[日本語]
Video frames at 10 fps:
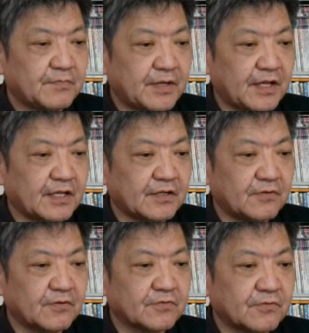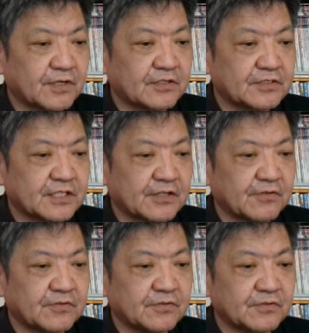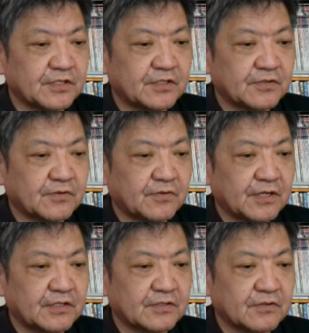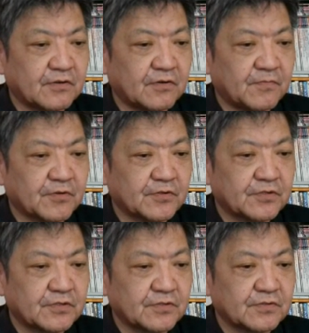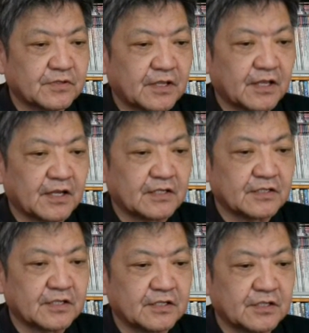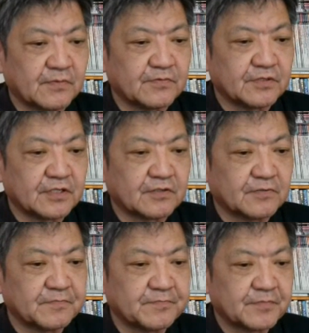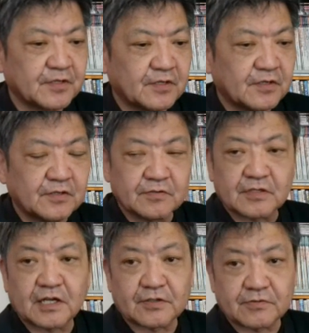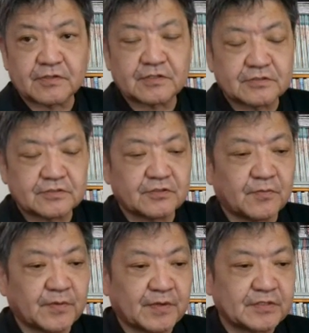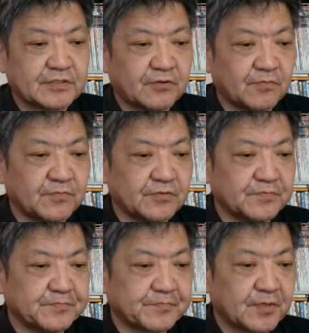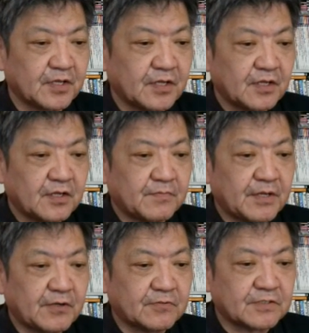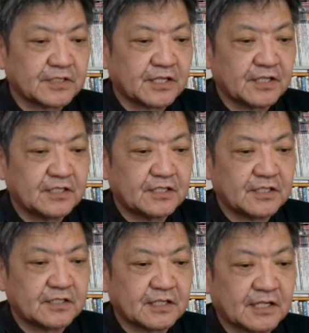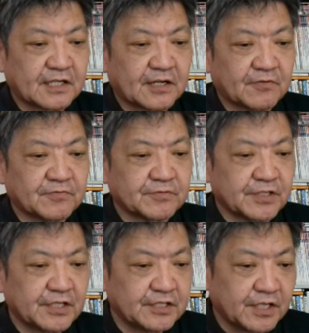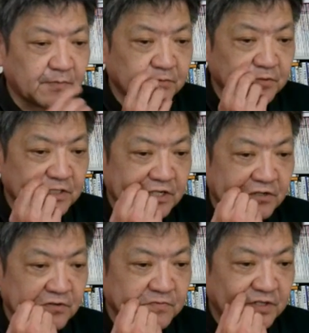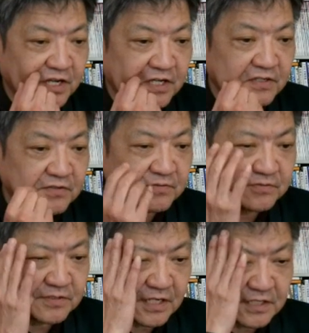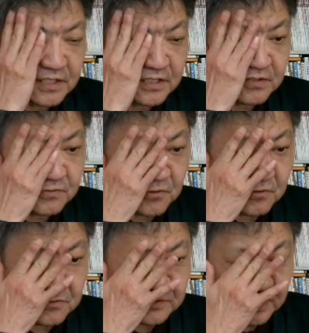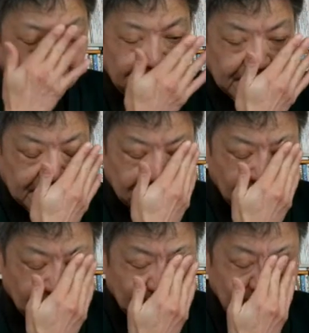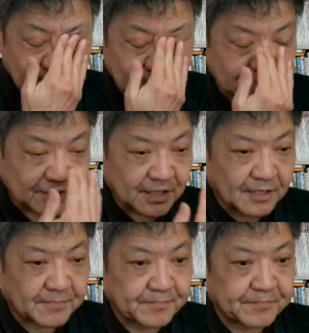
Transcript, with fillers: 米ロ凍結資産42兆円の没収提案 G7 にというタイトルです。読みます、本文。米国は先進7カ国 G7 の作業部会にウクライナ侵攻を受けて凍結した